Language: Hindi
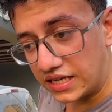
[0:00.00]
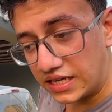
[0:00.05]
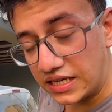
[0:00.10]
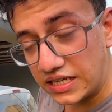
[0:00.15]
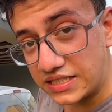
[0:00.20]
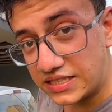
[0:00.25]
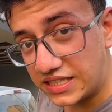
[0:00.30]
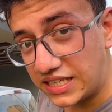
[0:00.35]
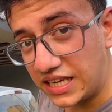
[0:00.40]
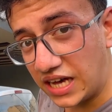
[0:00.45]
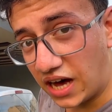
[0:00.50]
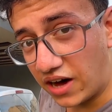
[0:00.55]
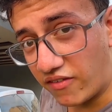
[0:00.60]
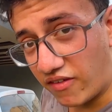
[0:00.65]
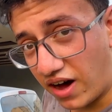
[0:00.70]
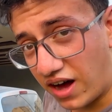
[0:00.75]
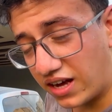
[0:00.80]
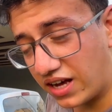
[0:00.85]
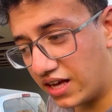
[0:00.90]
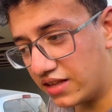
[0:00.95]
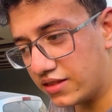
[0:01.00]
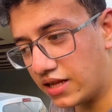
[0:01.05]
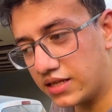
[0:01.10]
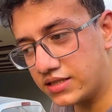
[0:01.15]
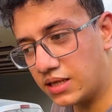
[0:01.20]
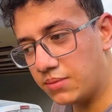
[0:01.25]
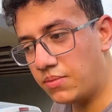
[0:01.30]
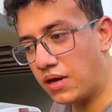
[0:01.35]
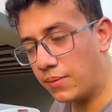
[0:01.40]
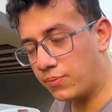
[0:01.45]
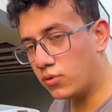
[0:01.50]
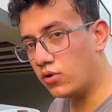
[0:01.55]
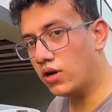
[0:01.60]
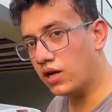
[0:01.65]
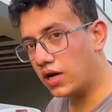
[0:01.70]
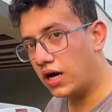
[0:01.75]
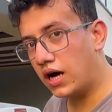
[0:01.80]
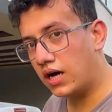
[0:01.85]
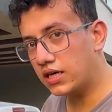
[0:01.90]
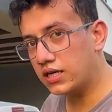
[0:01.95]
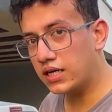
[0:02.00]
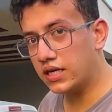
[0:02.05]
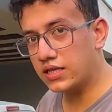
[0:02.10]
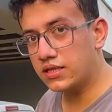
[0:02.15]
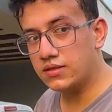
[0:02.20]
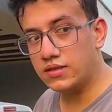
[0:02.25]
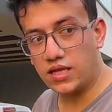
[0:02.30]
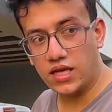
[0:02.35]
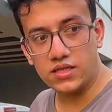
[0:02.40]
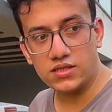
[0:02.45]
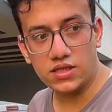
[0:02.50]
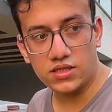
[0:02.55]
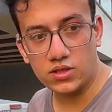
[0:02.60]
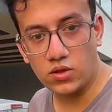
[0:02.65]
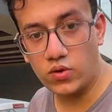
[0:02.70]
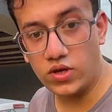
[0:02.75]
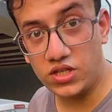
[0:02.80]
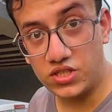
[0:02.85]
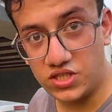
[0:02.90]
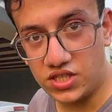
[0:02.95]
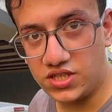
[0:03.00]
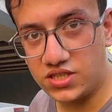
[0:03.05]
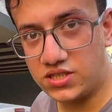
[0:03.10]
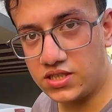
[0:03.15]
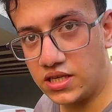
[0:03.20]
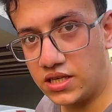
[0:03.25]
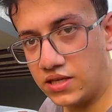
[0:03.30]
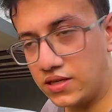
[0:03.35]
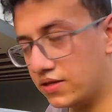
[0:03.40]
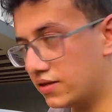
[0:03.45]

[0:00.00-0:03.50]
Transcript: इसकी हवा का अंदाज़ा मैं आपको लगा के दे सकता हूँ एक चीज़ से